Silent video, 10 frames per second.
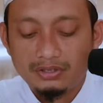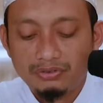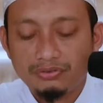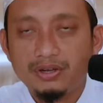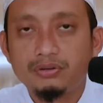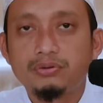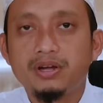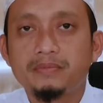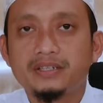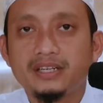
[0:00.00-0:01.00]

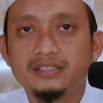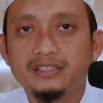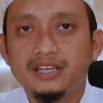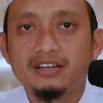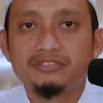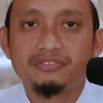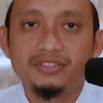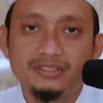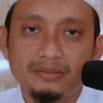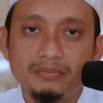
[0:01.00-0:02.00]
fahuwa maka dia
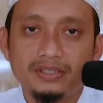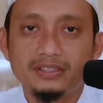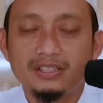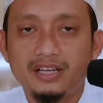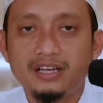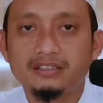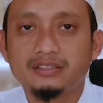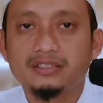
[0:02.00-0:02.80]
fi zimmatillah